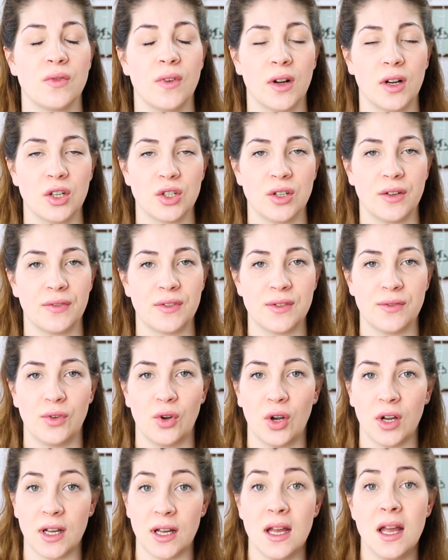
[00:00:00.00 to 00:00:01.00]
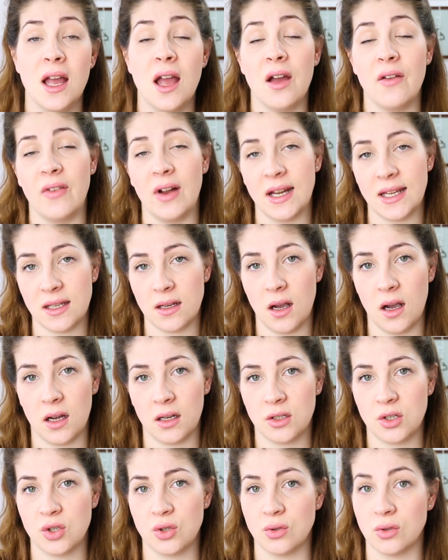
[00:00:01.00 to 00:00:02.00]
Schwangerschaftswoche, weil ich
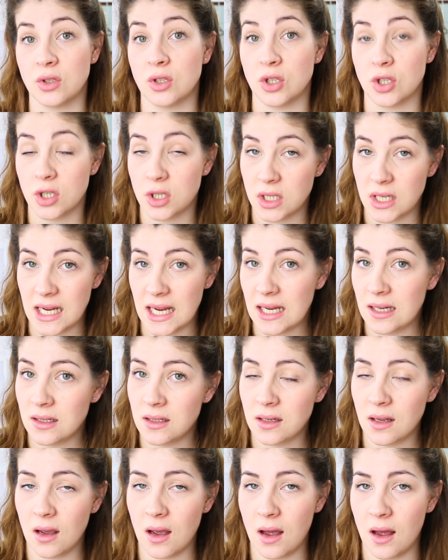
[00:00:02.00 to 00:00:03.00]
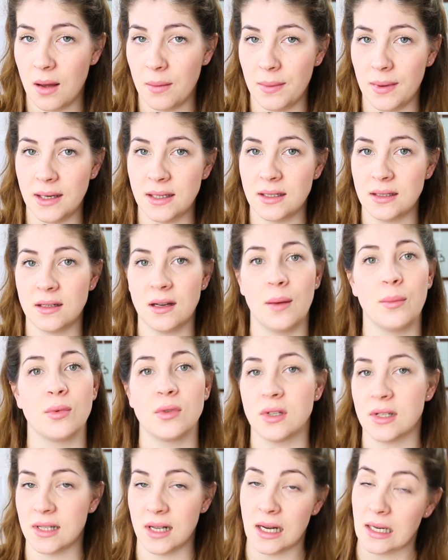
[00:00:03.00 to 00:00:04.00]
acht Stunden stehend gearbeitet habe
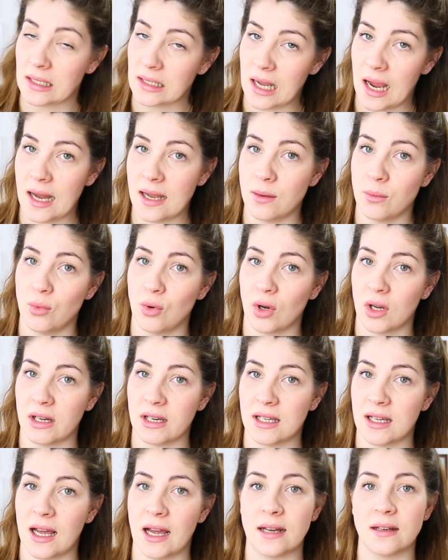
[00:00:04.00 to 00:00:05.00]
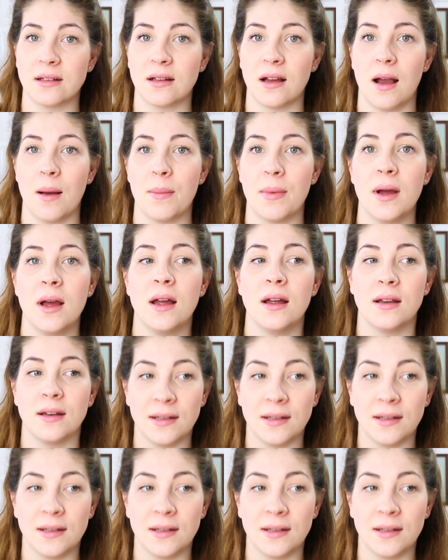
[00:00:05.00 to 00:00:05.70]
und es halt keine Möglichkeit gab,